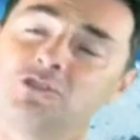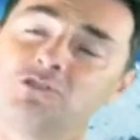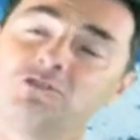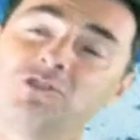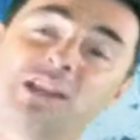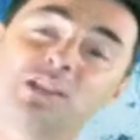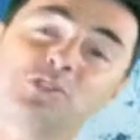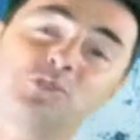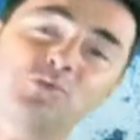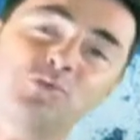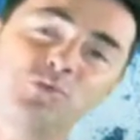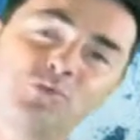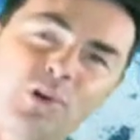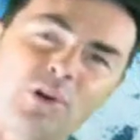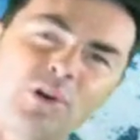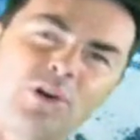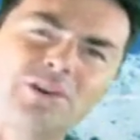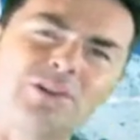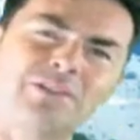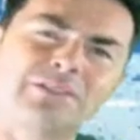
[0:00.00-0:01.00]
de la
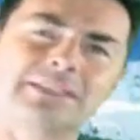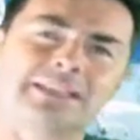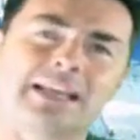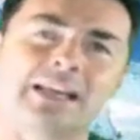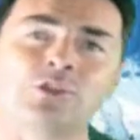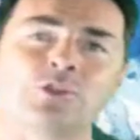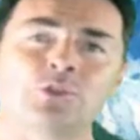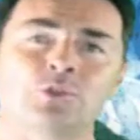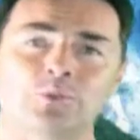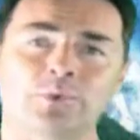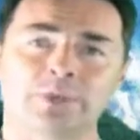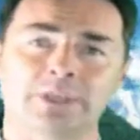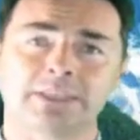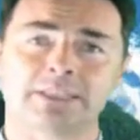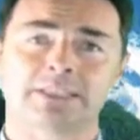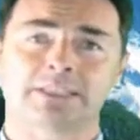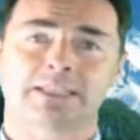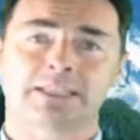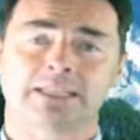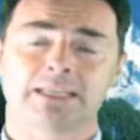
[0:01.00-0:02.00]
souffrance à
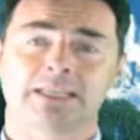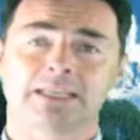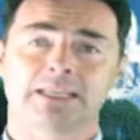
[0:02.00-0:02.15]
l'ennui.